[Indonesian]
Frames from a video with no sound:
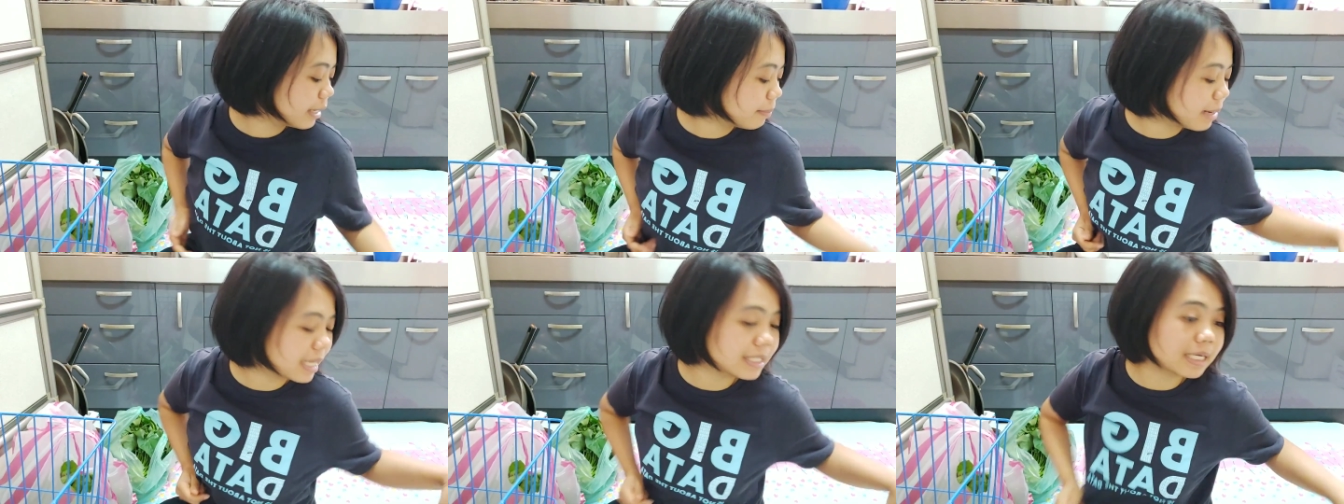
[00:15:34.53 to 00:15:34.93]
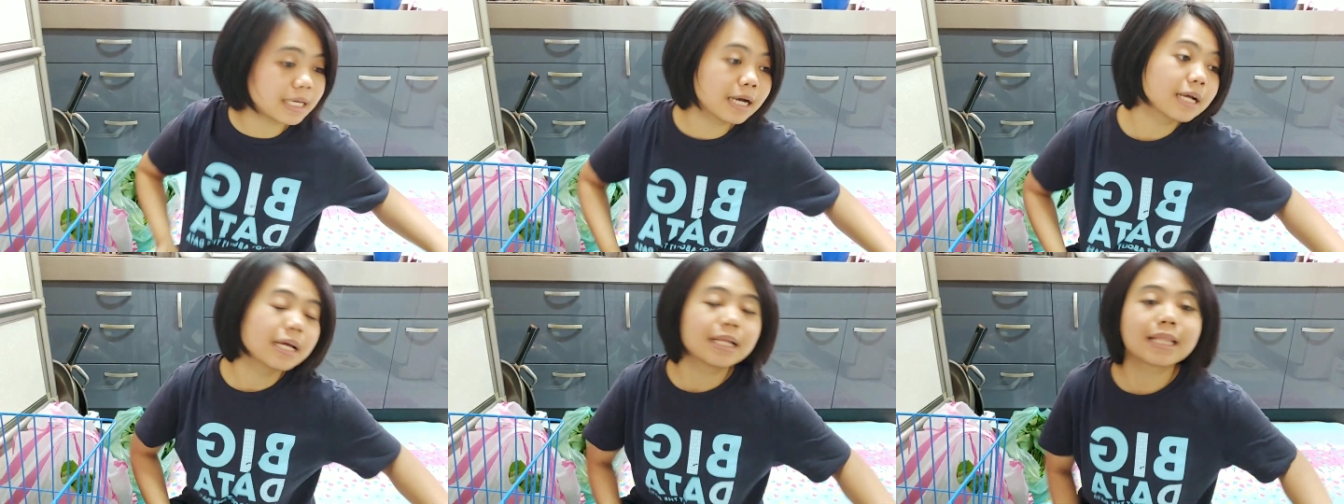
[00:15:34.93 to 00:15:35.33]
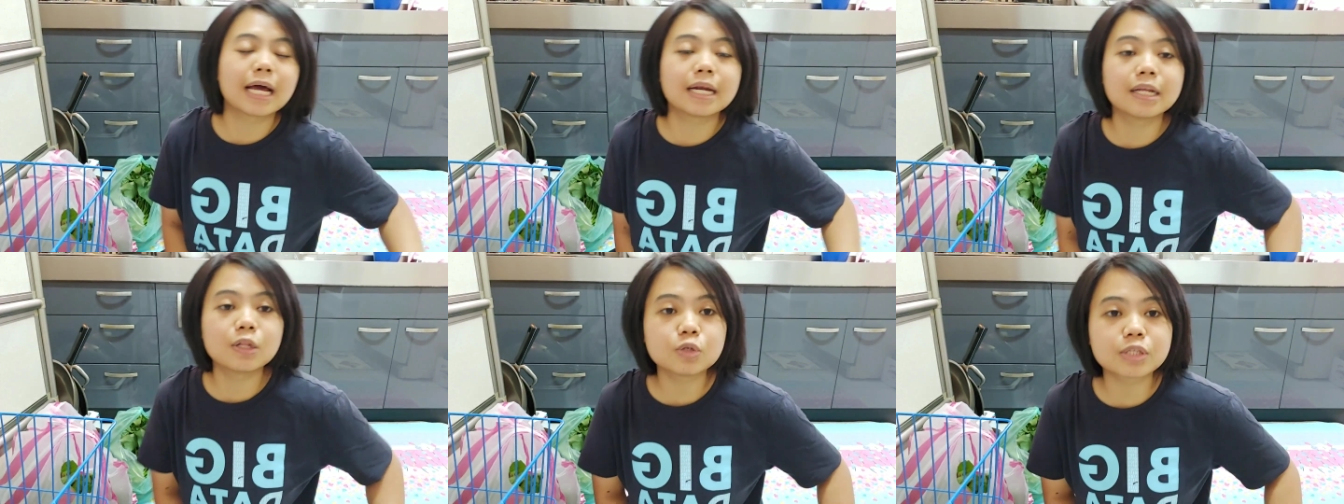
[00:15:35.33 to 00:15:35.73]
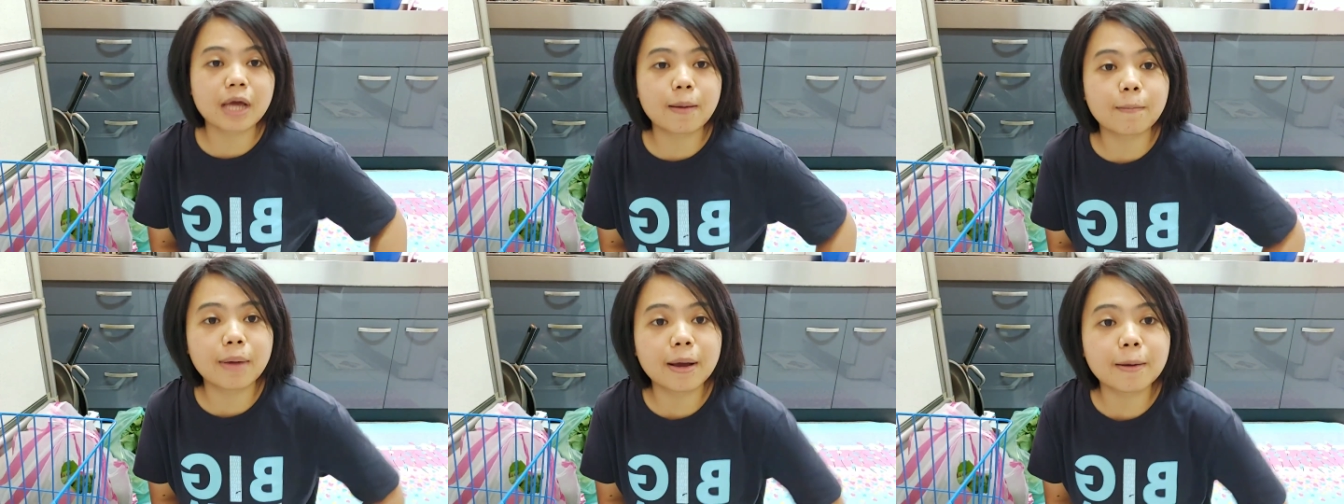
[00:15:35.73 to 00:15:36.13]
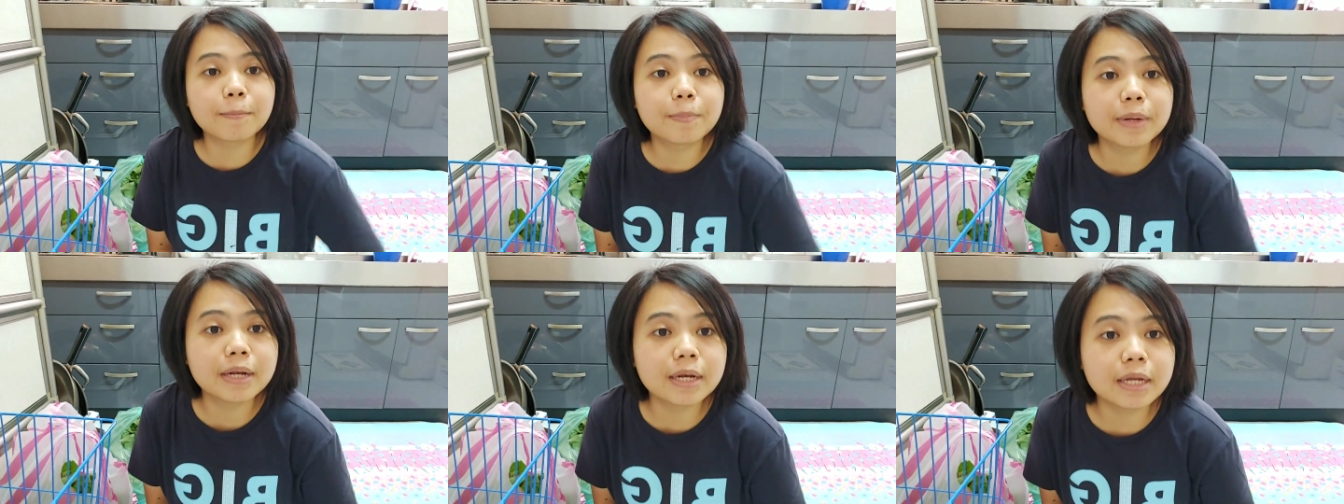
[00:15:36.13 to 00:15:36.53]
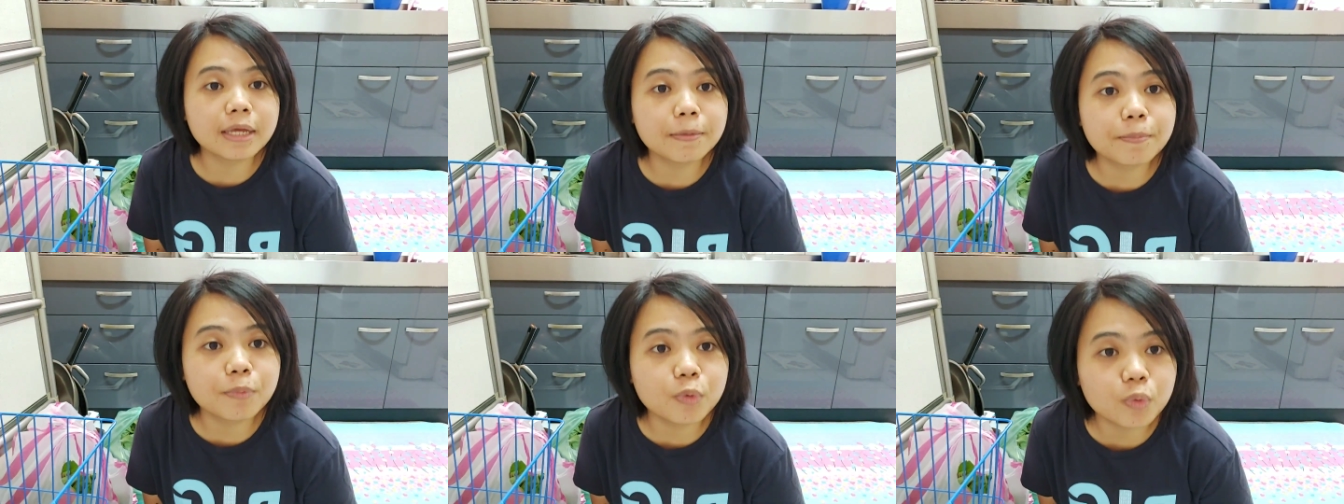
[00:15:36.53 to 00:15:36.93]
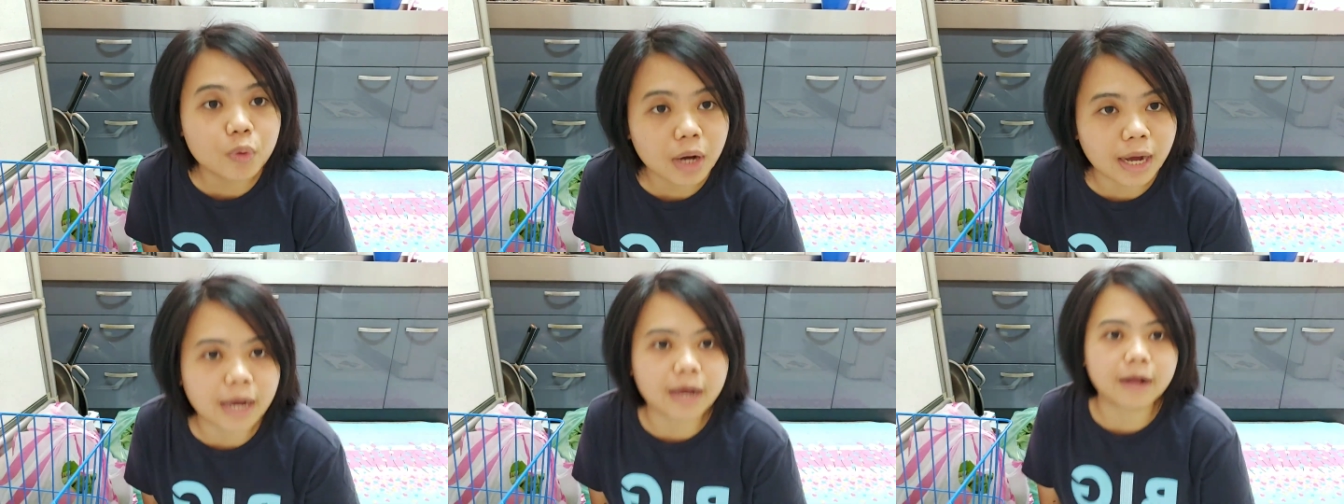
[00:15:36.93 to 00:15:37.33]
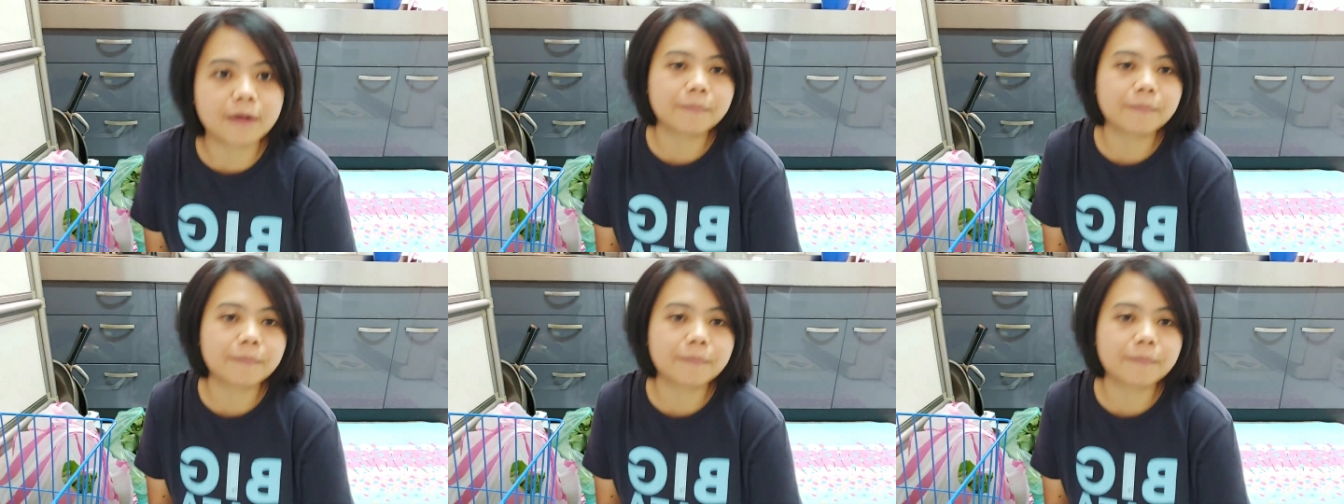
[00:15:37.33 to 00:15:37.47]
ini belanjanya tadi itu sama beli buah